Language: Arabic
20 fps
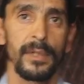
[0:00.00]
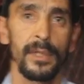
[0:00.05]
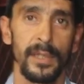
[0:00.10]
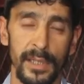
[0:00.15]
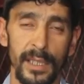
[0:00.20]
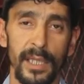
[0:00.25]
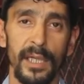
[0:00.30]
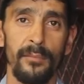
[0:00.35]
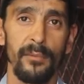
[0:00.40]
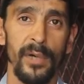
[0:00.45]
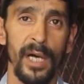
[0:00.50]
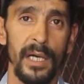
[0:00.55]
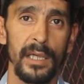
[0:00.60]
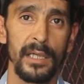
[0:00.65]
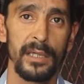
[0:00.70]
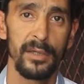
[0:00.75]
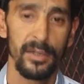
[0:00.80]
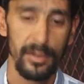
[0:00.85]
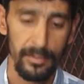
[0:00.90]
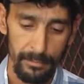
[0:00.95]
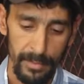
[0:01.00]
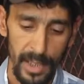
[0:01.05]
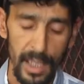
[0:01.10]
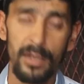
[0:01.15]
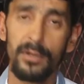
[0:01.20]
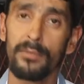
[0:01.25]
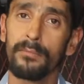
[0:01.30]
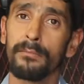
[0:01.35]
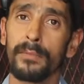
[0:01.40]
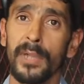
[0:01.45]
السلام عليكم
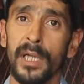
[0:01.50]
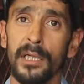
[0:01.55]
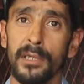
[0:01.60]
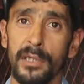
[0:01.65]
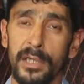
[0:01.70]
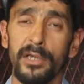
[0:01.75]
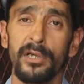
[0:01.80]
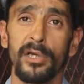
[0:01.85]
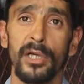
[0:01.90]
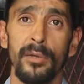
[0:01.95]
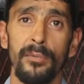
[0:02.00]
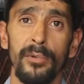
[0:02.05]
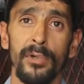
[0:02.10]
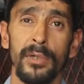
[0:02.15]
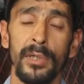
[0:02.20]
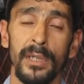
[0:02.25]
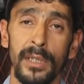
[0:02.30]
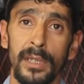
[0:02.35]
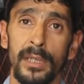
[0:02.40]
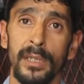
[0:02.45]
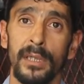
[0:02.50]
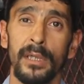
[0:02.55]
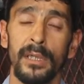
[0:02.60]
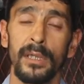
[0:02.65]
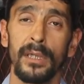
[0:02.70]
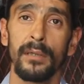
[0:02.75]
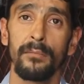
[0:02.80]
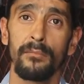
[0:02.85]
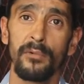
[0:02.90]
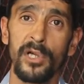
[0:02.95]
معكم رشيد شابون
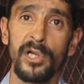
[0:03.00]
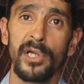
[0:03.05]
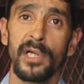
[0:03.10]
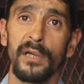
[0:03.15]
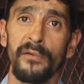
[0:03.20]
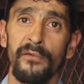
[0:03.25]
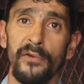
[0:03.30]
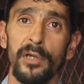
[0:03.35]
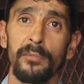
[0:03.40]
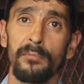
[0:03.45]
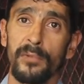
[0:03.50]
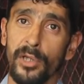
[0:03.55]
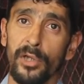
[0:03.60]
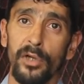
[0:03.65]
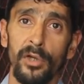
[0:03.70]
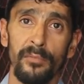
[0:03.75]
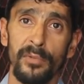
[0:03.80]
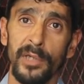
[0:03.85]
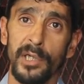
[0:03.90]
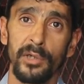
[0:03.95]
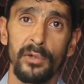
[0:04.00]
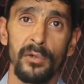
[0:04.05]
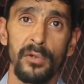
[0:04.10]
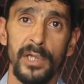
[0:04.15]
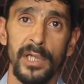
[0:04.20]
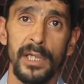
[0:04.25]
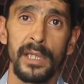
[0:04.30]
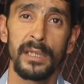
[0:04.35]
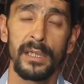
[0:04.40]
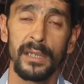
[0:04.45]
مستفيد من سوق بني
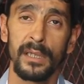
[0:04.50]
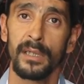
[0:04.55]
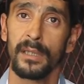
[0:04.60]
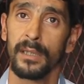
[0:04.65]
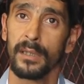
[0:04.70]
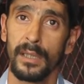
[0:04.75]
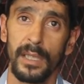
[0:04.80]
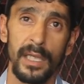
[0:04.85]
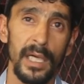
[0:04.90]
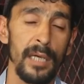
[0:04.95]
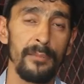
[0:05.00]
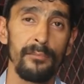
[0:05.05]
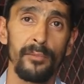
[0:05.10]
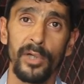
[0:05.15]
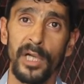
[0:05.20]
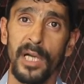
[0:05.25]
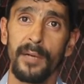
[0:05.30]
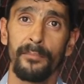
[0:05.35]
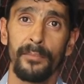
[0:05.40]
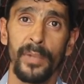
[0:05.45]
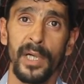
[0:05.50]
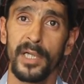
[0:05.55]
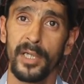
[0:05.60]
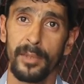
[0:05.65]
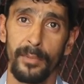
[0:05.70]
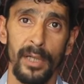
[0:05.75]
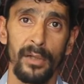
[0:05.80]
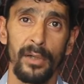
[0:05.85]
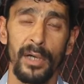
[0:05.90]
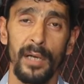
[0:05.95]
توزين رقم مربع
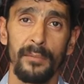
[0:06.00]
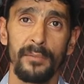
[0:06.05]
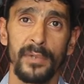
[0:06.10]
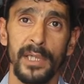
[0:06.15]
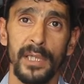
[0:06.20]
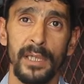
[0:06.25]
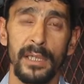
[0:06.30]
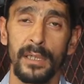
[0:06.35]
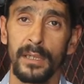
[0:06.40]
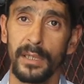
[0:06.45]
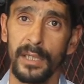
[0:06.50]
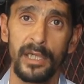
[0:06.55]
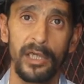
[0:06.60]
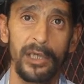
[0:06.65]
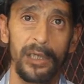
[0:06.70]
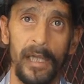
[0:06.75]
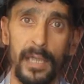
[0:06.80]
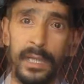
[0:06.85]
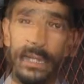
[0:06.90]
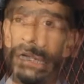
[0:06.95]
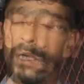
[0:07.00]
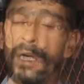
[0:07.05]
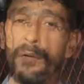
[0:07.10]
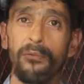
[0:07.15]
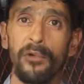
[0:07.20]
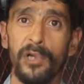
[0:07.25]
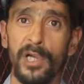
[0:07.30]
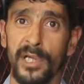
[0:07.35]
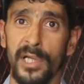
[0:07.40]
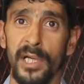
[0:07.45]
57
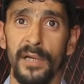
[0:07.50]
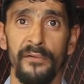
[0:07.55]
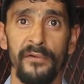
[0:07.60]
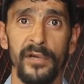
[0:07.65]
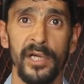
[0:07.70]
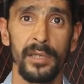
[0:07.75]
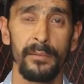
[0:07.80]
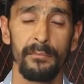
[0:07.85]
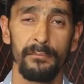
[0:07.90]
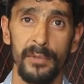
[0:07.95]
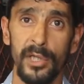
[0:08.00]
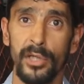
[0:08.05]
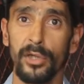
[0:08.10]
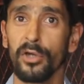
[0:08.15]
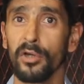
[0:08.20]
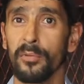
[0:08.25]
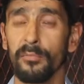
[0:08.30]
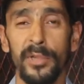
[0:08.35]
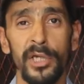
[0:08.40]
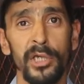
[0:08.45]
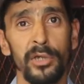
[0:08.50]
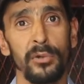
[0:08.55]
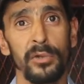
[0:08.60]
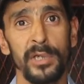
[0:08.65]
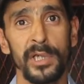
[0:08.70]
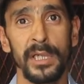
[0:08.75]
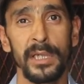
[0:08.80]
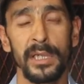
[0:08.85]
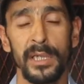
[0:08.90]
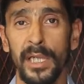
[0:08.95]
كمستفيد من سوق بني
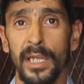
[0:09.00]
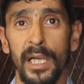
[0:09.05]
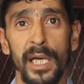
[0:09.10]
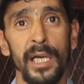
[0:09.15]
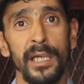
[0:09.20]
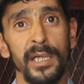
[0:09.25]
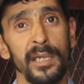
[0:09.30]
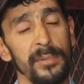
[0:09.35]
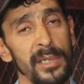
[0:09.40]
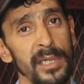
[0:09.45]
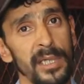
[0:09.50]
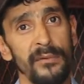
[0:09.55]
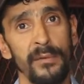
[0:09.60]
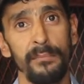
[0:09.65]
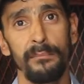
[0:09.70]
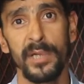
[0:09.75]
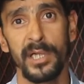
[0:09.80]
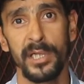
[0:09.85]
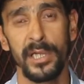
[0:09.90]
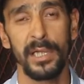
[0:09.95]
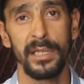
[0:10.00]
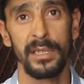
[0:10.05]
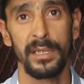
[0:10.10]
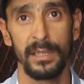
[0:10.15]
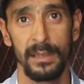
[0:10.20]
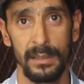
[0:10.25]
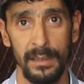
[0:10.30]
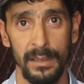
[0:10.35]
توزين كنعاني بزاف المشاكل